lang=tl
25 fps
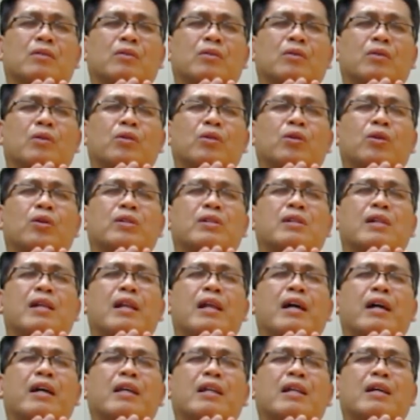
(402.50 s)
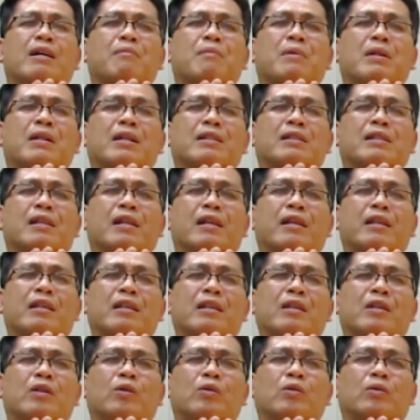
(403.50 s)
O Diyos, dalangin namin na sila
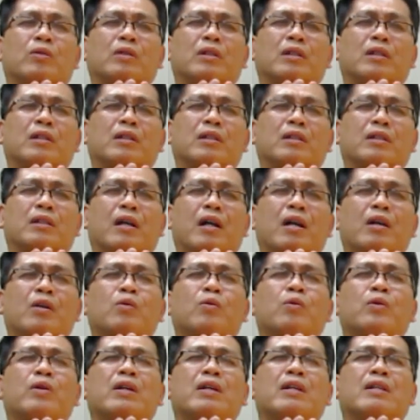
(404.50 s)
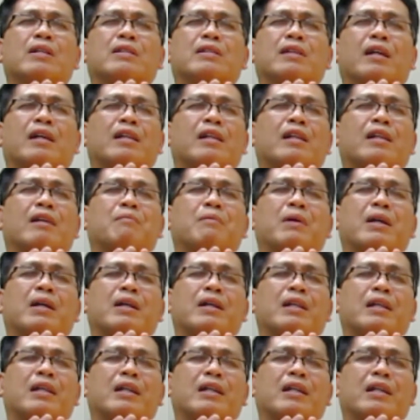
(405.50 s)
iyong hanguin sa kanilang mga
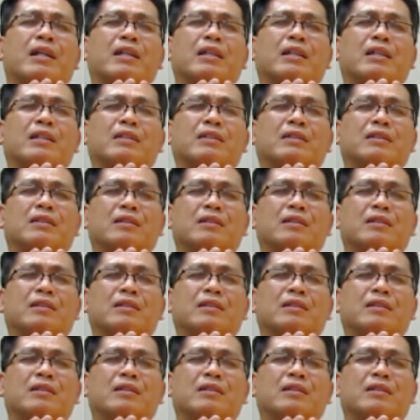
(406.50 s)
kalagayan.